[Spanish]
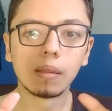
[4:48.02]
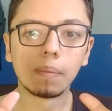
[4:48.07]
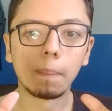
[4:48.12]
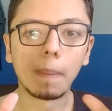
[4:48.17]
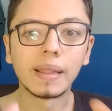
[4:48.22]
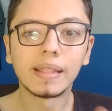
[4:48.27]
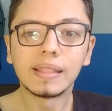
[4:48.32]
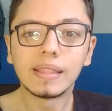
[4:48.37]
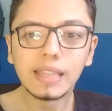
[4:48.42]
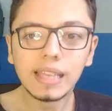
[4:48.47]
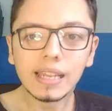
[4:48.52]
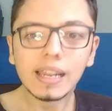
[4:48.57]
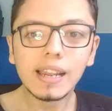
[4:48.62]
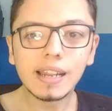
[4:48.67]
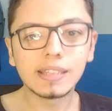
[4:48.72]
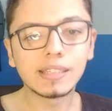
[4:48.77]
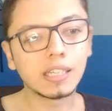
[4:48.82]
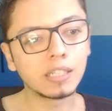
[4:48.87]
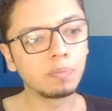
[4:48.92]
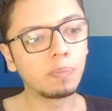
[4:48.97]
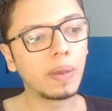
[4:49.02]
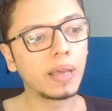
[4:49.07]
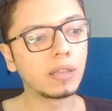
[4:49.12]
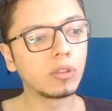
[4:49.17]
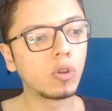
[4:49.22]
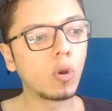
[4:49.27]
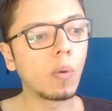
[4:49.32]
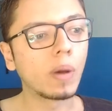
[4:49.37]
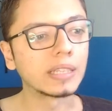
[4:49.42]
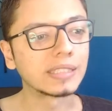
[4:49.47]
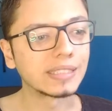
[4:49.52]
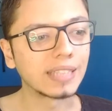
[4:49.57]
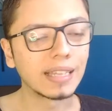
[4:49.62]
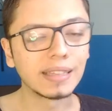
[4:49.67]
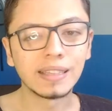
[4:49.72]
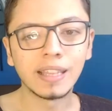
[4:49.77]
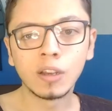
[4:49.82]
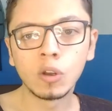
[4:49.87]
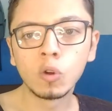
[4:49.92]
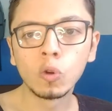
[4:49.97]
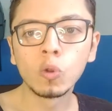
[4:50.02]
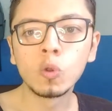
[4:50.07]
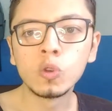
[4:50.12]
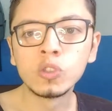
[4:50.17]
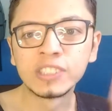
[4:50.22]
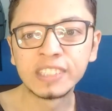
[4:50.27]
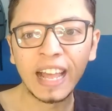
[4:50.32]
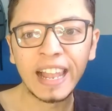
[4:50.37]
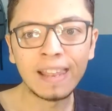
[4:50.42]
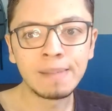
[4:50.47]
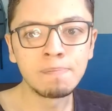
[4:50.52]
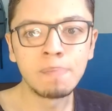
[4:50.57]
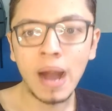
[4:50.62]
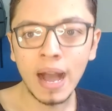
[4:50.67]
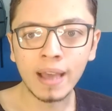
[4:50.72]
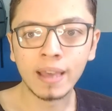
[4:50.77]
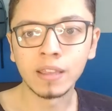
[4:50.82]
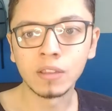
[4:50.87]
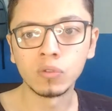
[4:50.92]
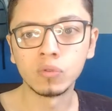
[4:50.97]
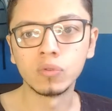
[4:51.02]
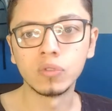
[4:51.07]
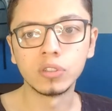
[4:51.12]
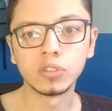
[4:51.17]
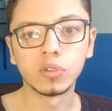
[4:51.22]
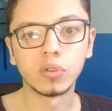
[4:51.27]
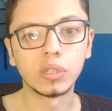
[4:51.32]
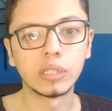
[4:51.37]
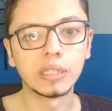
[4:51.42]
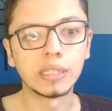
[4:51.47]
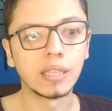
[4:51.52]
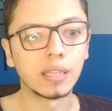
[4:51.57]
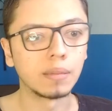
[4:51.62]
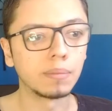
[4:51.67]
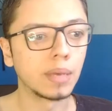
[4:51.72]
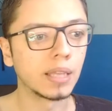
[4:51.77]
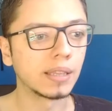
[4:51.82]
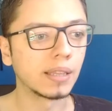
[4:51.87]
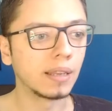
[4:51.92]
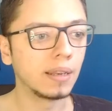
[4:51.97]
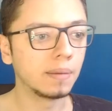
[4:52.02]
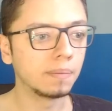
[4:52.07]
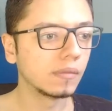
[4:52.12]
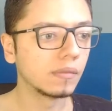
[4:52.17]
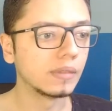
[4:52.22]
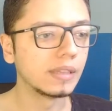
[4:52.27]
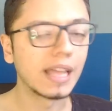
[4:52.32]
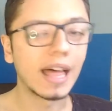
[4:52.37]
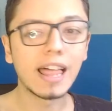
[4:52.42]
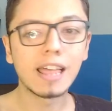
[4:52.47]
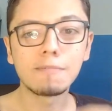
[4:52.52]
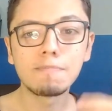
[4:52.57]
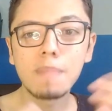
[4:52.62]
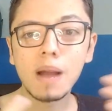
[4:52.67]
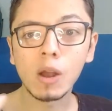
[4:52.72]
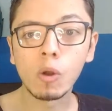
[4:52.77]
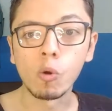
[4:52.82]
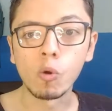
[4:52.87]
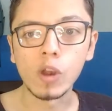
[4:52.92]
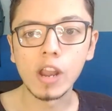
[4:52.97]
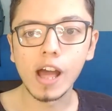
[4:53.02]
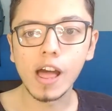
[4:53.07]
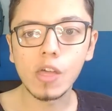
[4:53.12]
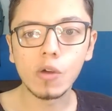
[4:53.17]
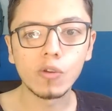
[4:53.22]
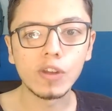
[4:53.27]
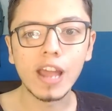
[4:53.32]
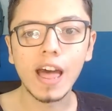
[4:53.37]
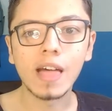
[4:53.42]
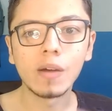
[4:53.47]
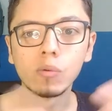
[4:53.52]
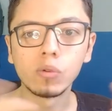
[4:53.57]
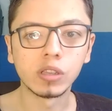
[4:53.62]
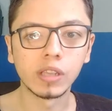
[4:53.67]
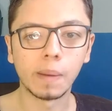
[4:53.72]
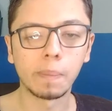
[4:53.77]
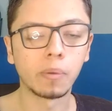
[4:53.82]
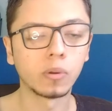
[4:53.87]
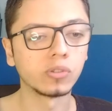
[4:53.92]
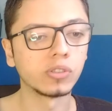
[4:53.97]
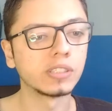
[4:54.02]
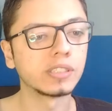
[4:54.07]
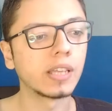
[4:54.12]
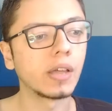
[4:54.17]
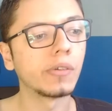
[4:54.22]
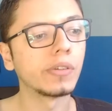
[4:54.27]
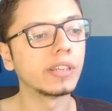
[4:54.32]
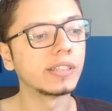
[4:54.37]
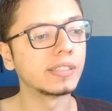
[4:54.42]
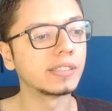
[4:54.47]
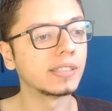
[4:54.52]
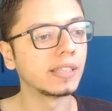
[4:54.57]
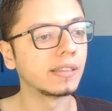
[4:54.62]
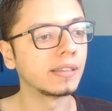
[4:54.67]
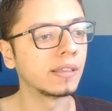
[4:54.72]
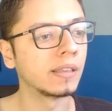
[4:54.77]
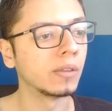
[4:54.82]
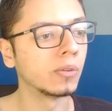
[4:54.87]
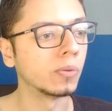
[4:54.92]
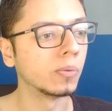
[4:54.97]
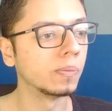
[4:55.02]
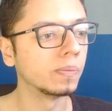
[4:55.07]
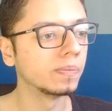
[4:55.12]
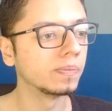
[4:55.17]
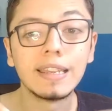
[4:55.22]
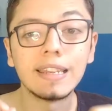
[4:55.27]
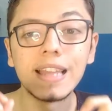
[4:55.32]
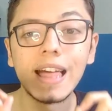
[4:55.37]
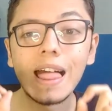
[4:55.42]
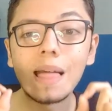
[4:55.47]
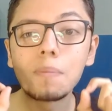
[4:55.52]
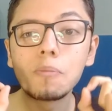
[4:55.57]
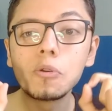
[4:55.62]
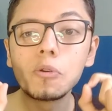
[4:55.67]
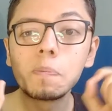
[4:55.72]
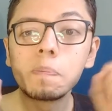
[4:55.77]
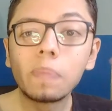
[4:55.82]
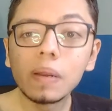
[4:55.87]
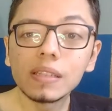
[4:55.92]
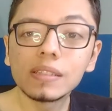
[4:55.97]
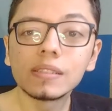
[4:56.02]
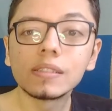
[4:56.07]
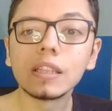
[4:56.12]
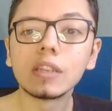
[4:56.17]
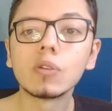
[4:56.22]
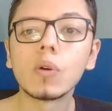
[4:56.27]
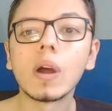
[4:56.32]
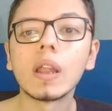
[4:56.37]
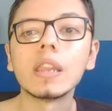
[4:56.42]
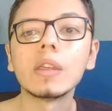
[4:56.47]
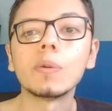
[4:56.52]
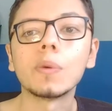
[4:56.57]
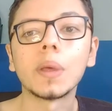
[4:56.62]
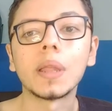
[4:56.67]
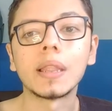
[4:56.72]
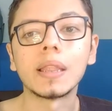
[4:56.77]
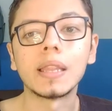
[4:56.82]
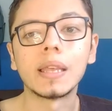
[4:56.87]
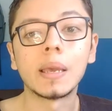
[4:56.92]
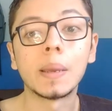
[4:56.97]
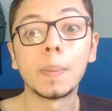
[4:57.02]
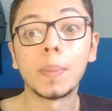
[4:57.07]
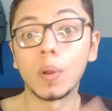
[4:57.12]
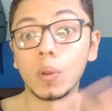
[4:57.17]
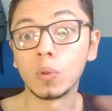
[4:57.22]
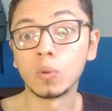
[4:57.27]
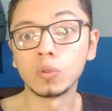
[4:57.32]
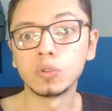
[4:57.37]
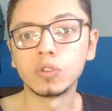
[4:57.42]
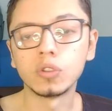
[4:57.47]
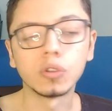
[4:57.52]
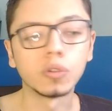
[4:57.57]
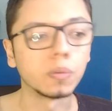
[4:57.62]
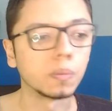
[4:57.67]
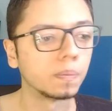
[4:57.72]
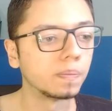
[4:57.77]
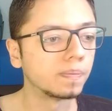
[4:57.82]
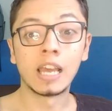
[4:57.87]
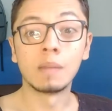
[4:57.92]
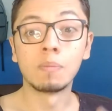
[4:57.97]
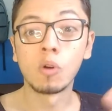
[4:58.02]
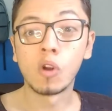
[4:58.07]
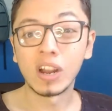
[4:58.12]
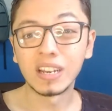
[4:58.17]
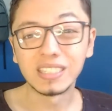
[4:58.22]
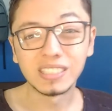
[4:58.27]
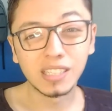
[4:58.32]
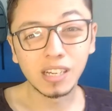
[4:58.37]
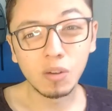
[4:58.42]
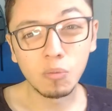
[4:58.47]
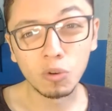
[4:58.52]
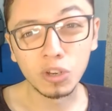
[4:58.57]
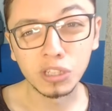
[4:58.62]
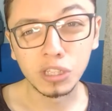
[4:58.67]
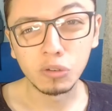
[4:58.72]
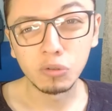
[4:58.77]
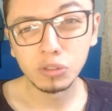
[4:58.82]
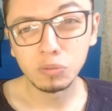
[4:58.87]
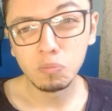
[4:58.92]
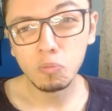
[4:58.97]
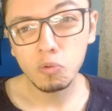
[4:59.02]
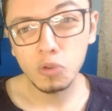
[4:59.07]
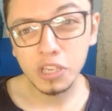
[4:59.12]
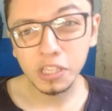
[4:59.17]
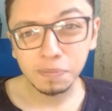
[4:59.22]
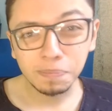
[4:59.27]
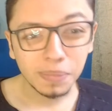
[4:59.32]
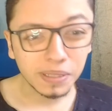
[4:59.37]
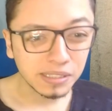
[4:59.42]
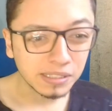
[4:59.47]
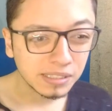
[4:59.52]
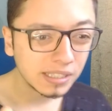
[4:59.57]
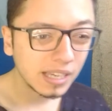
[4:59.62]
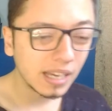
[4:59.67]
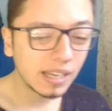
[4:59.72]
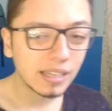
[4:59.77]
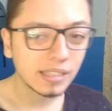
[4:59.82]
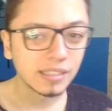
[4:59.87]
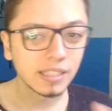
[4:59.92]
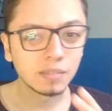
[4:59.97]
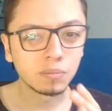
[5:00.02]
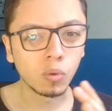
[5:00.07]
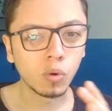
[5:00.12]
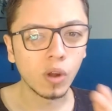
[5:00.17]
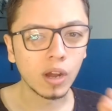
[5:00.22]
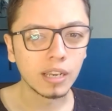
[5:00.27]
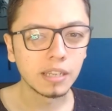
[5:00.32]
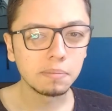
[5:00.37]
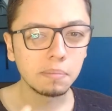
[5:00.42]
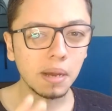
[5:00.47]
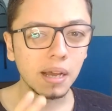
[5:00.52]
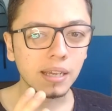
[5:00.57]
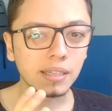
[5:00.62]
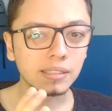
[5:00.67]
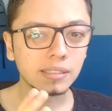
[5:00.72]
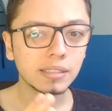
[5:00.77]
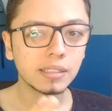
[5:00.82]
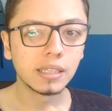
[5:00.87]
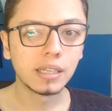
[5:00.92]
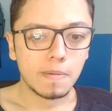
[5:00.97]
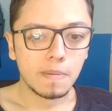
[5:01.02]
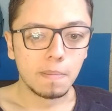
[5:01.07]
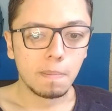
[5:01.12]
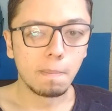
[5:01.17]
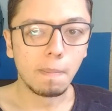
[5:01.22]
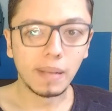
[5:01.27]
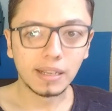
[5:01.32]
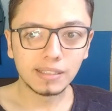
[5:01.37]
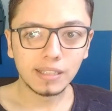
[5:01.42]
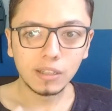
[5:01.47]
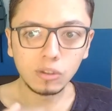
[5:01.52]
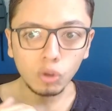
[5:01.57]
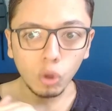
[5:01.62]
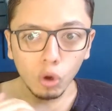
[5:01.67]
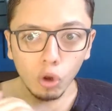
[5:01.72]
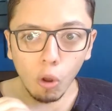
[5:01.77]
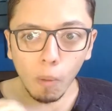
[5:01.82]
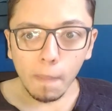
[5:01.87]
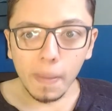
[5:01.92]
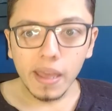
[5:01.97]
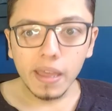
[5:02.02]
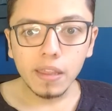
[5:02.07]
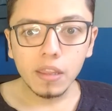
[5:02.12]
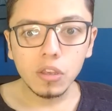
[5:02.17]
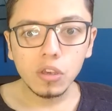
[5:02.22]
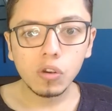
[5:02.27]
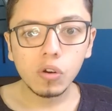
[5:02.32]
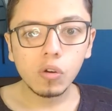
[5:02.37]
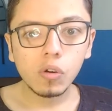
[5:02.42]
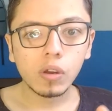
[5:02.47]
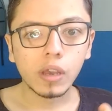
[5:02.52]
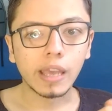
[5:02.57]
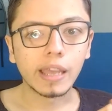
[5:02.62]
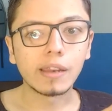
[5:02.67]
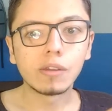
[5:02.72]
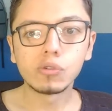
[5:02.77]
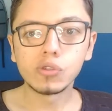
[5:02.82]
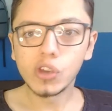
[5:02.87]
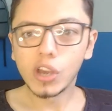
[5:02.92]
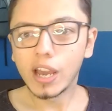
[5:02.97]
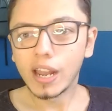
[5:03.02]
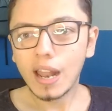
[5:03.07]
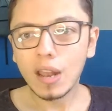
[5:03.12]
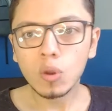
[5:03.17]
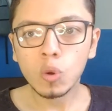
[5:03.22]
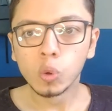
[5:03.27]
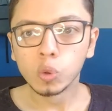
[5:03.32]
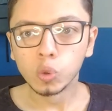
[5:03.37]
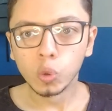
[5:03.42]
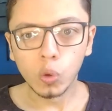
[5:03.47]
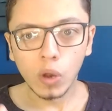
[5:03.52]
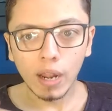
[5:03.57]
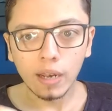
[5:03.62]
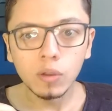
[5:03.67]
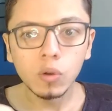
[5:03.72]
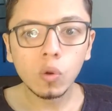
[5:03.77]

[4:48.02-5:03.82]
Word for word: mantienen ese aspecto bastante crudo y salvaje de un disco de death metal. Nada inmaculado, nada ultraprocesado en ese sentido, ni nada muy prístino a nivel de producción. El vocalista, como les digo, es muy especial, esas vocales más más de tono medio, que no llegan al gutural